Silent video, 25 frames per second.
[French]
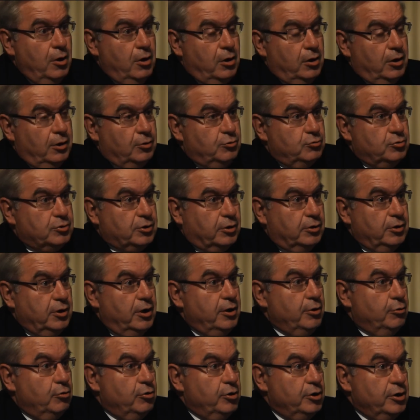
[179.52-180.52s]
l'industrie
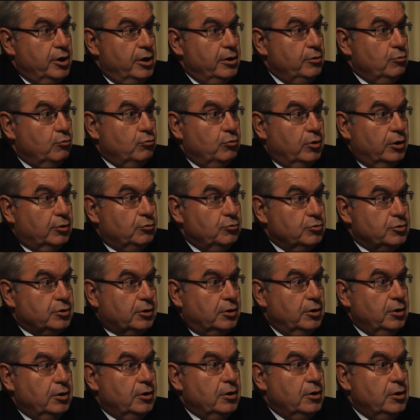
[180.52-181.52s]
éolienne ou
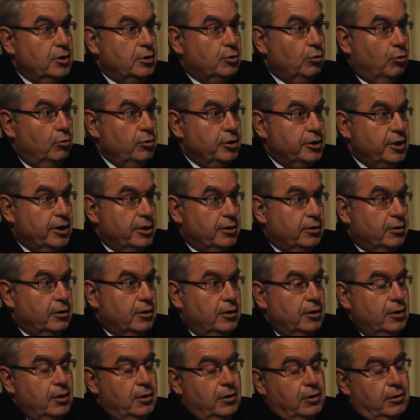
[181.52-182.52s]
l'industrie hydrolienne.
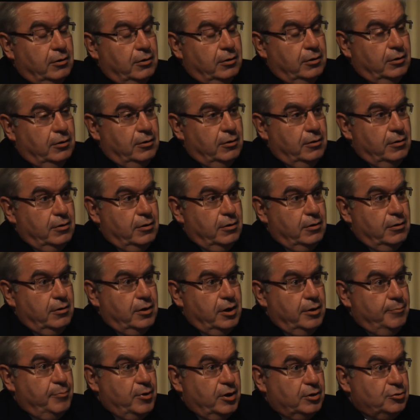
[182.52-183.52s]

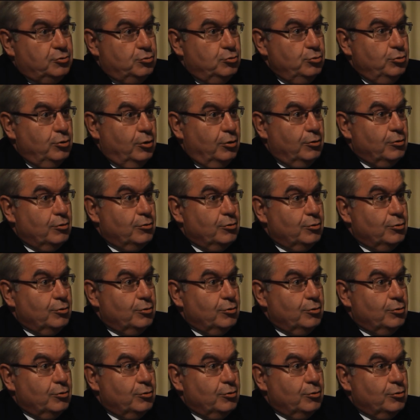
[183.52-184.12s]
et bien sûr,